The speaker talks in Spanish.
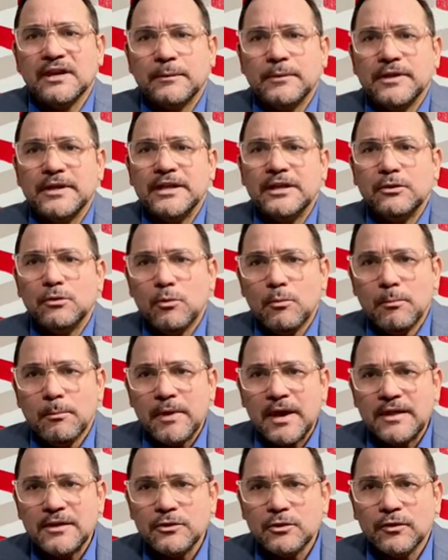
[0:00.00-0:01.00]
saben, ningún
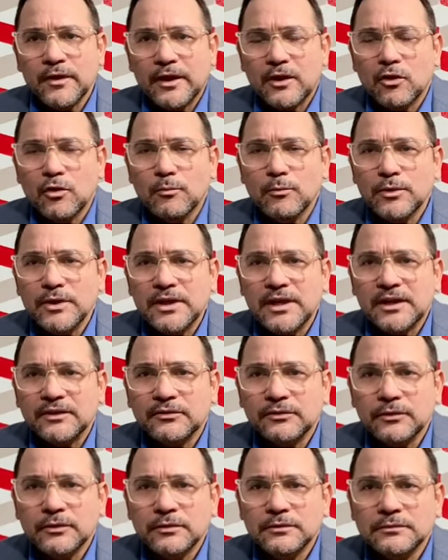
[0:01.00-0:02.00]
medio de
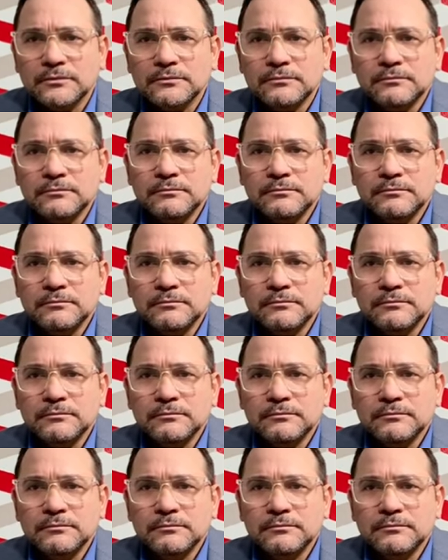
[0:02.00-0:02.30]
comunicación